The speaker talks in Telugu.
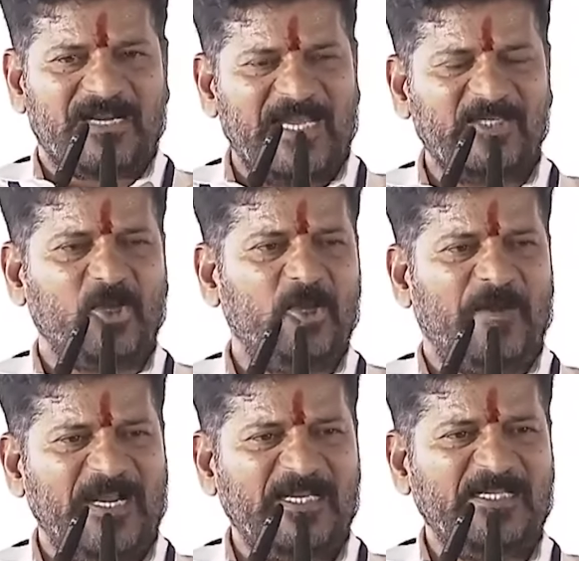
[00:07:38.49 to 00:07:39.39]
రైతులు
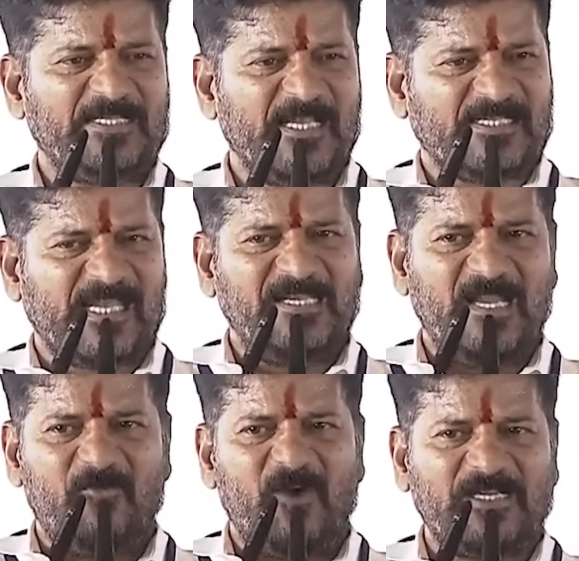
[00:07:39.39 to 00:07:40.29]
పండించే
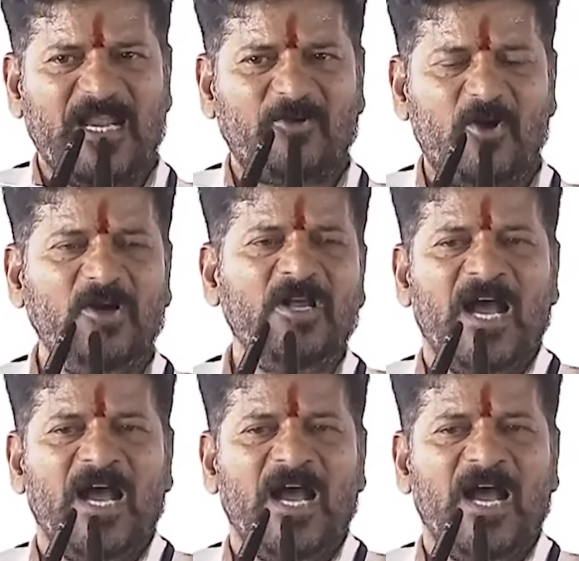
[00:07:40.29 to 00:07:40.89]
సన్న వడ్లకు